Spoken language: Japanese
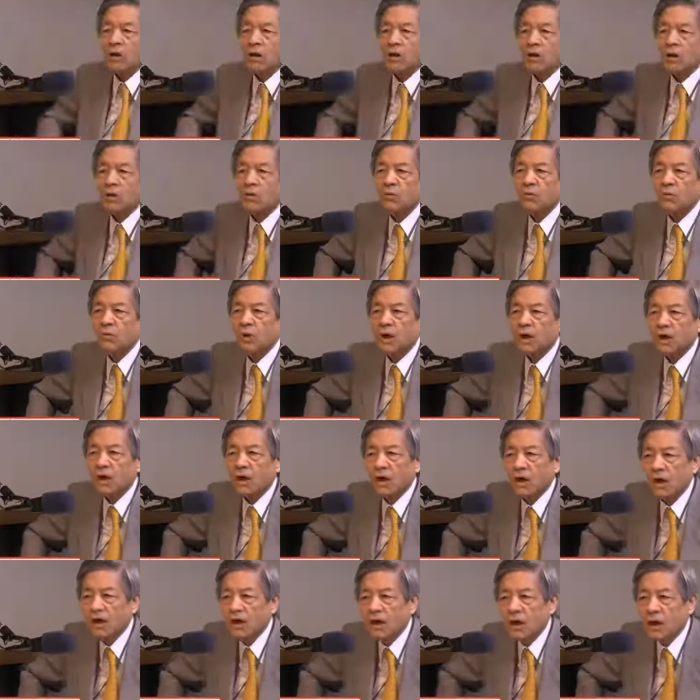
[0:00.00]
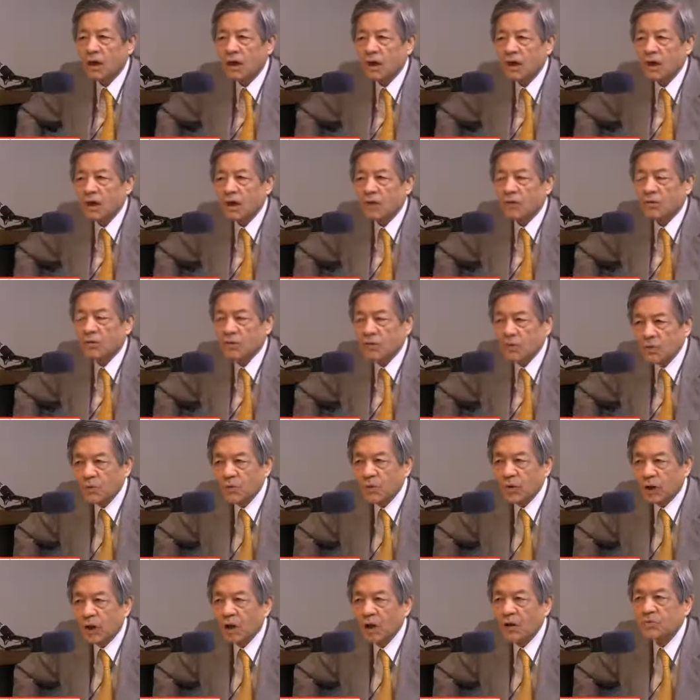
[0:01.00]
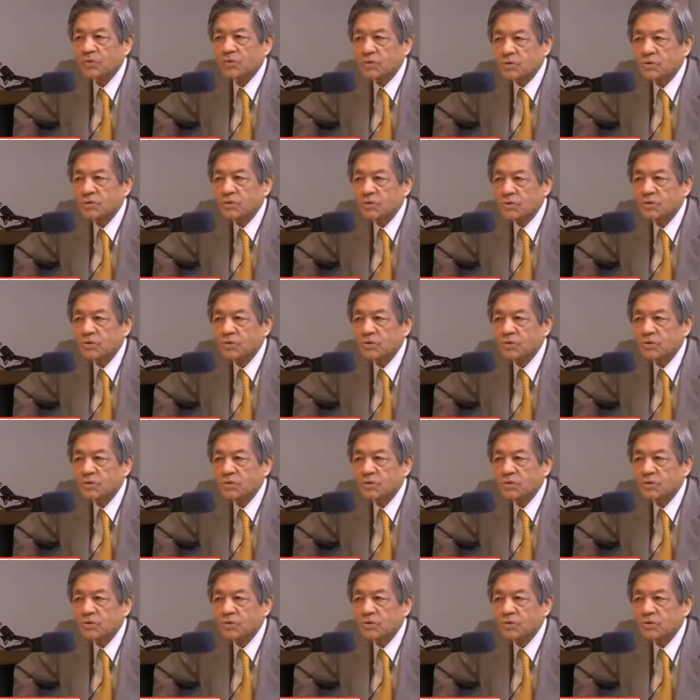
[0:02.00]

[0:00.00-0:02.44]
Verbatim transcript: んで日本だけがねこれを過半数に